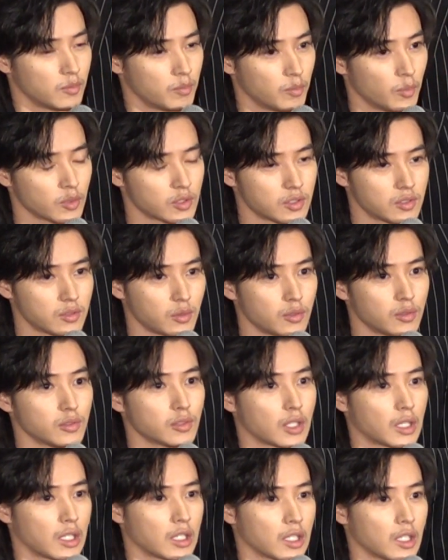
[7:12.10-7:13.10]
持つという
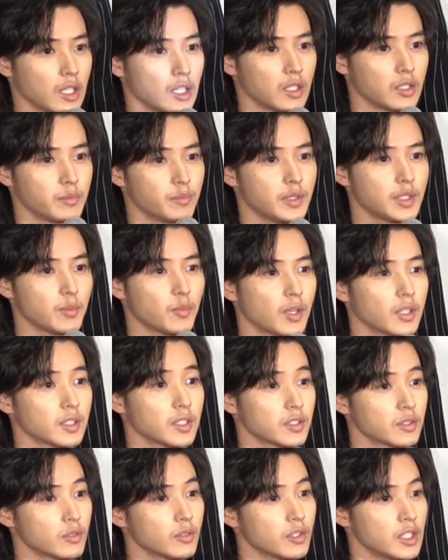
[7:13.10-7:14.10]
かなんか見てもらっ
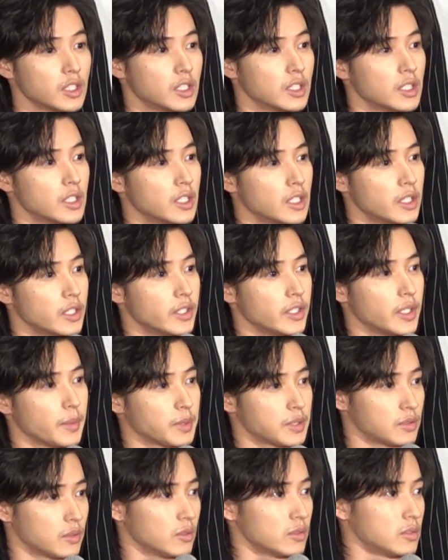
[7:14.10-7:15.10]
た人にやっ
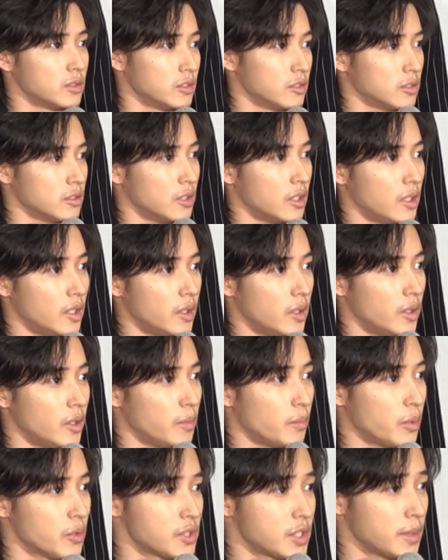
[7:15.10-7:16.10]
ぱすごく
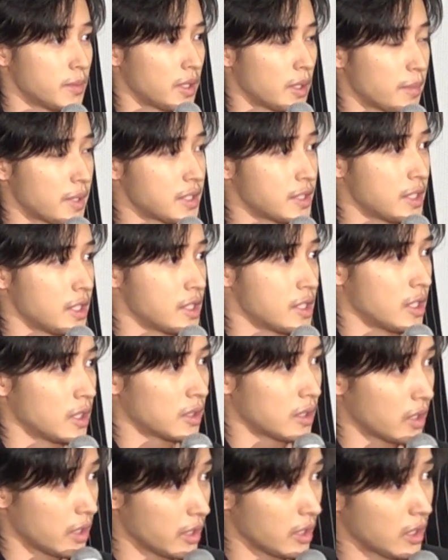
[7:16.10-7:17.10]
ポジティブなメッセージ
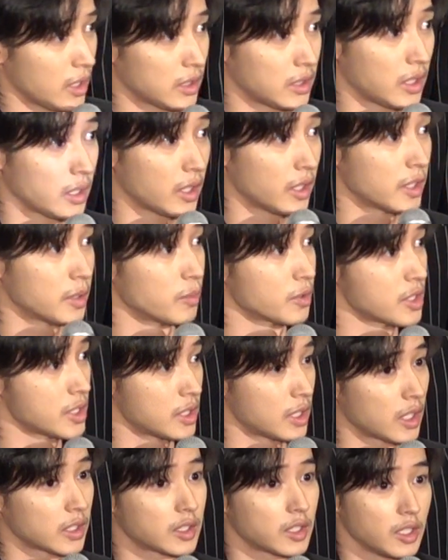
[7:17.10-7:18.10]
だったりあったかい気持ち
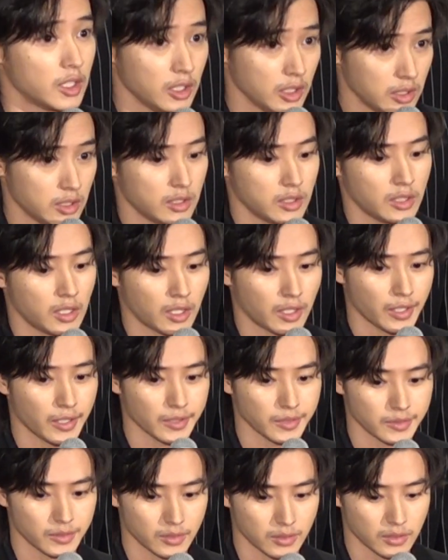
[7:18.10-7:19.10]
になったりなん
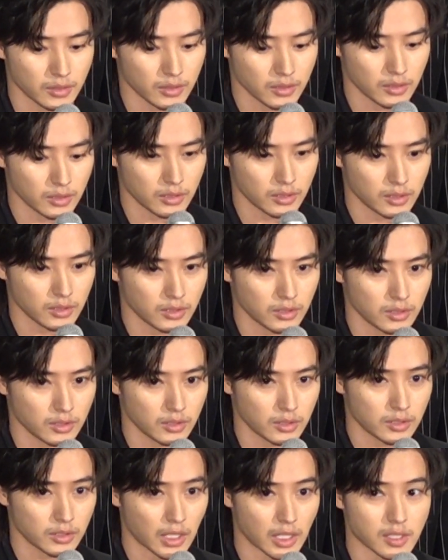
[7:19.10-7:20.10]
か
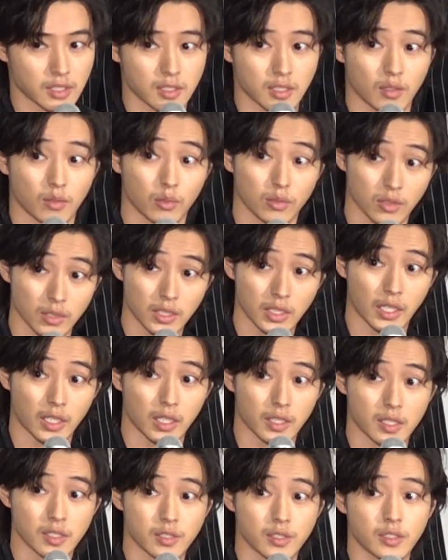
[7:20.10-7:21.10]
大切なことになん
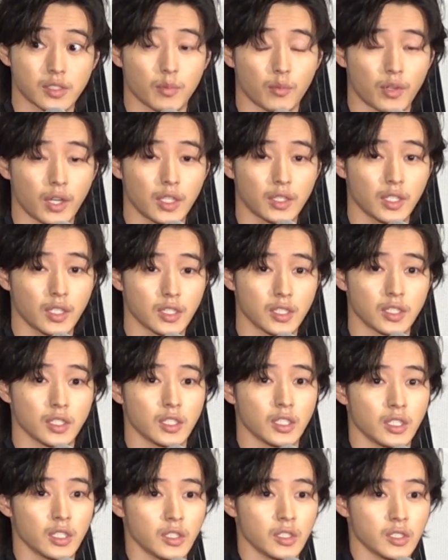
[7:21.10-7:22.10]
か気づいてもらえたり
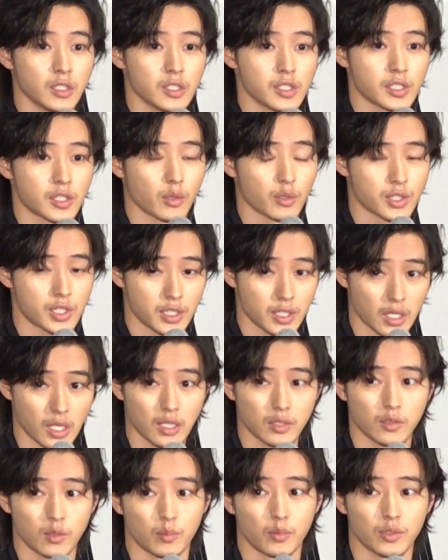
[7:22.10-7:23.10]
してほしい
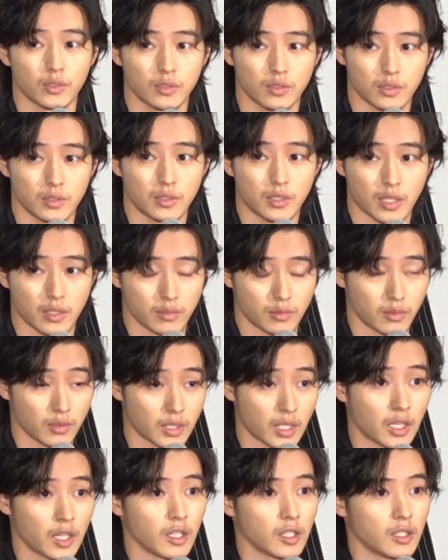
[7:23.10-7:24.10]
なと思ってるので